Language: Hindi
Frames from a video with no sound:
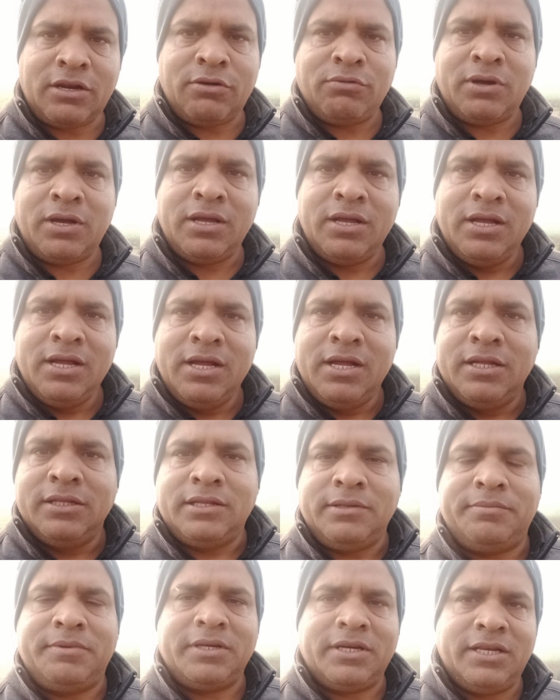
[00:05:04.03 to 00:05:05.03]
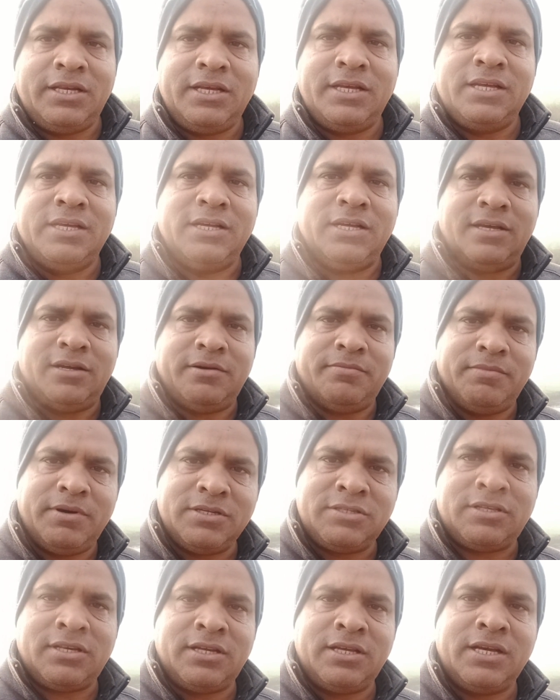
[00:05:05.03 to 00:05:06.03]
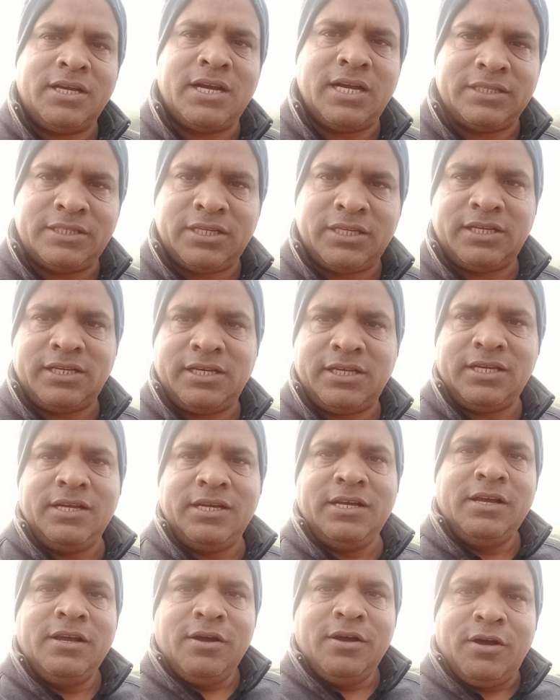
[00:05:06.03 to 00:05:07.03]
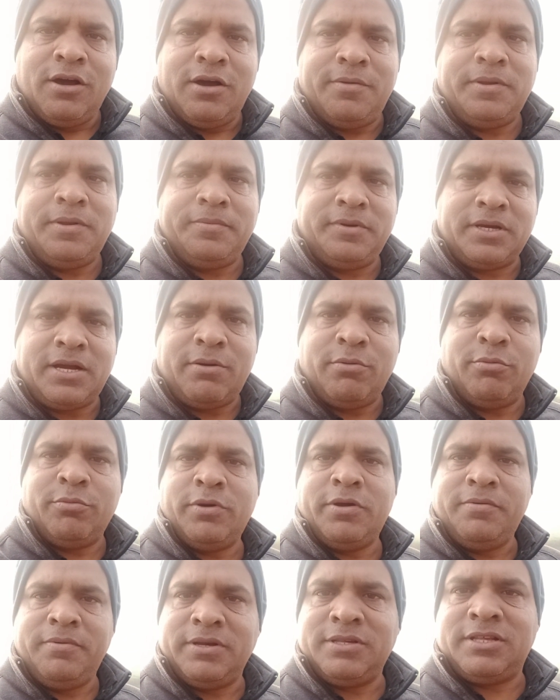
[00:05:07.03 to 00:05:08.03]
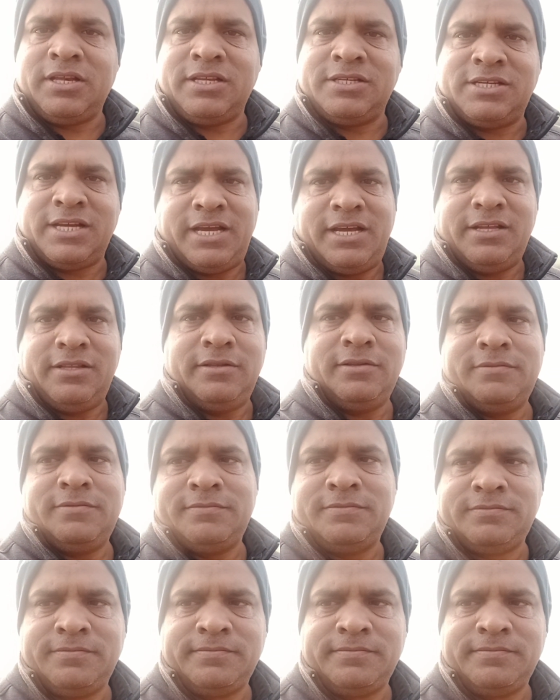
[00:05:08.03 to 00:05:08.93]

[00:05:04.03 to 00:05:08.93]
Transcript: रहूँगा तब तक के लिए मस्त रहिए खाते रहिए अपने अपने कामों में व्यस्त जय हिंद